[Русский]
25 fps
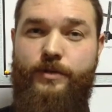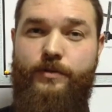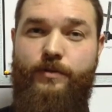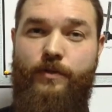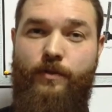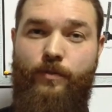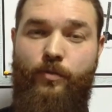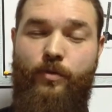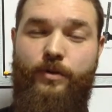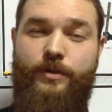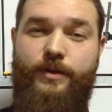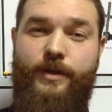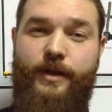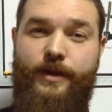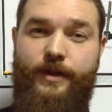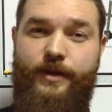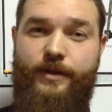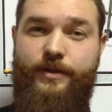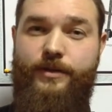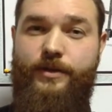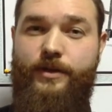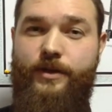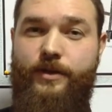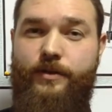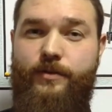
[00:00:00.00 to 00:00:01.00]
свободно
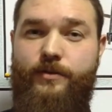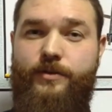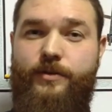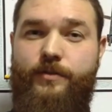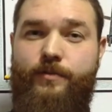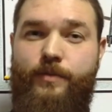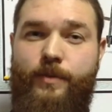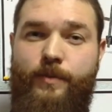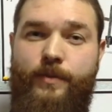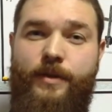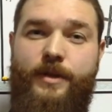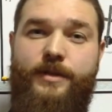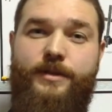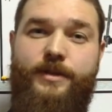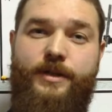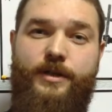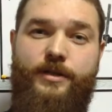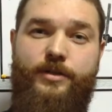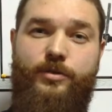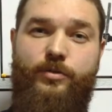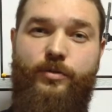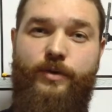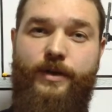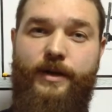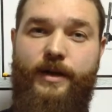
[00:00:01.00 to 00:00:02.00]
ориентироваться в библейской
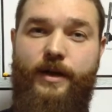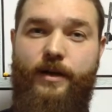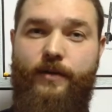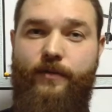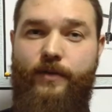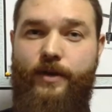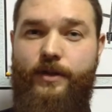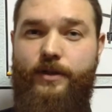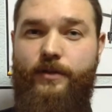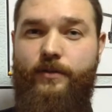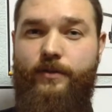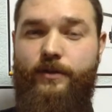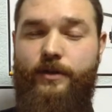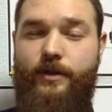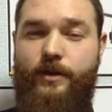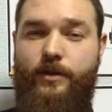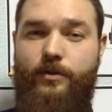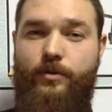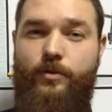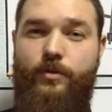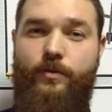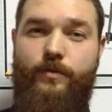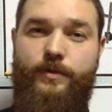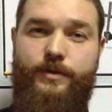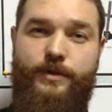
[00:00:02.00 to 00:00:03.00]
истории как Ветхого, так
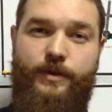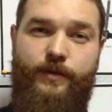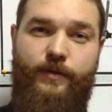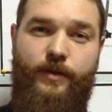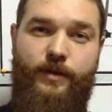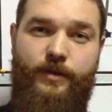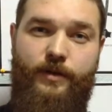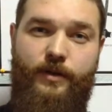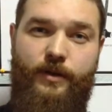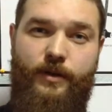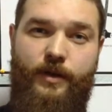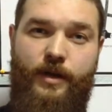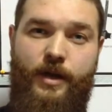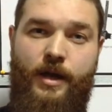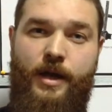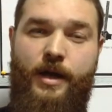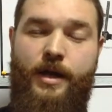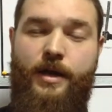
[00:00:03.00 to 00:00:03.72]
и Нового Завета.